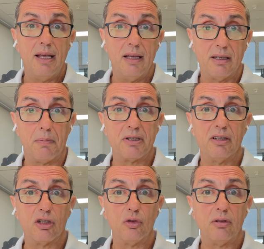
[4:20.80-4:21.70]
si has
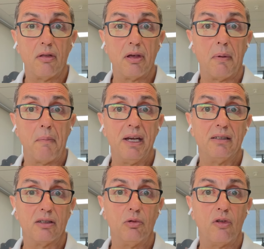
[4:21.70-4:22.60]
presentado tu instancia para
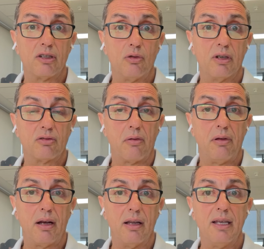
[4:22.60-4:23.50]
administrativo de la Seguridad
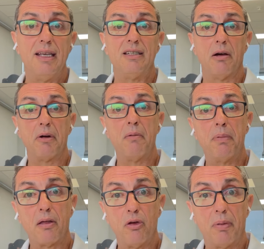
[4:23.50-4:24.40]
Social y se abre el
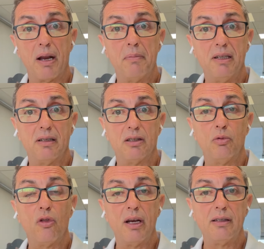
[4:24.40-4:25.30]
plazo para
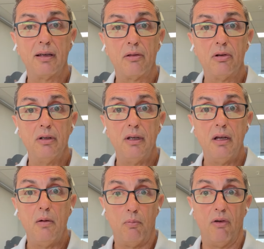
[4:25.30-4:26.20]
administrativo del Estado,
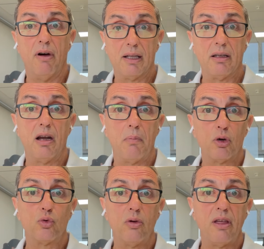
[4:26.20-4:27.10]
pues vas a tener la
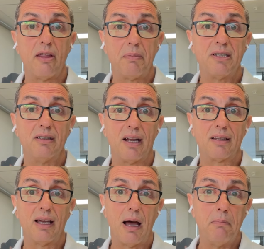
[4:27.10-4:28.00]
oportunidad de
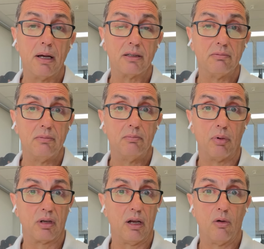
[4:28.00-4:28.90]
presentarte a ambas,
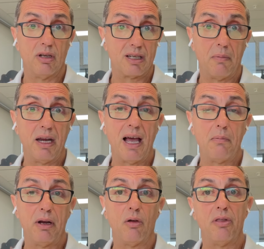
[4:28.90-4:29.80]
porque los exámenes
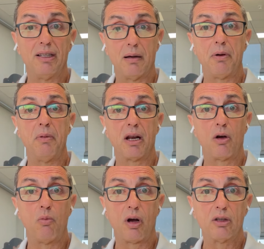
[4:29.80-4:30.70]
al menos de esta primera
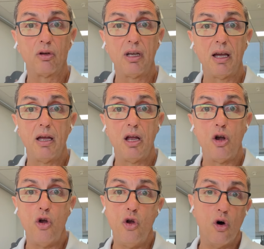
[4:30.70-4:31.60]
convocatoria
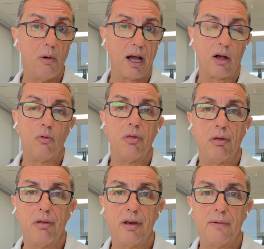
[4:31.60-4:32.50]
no van a coincidir.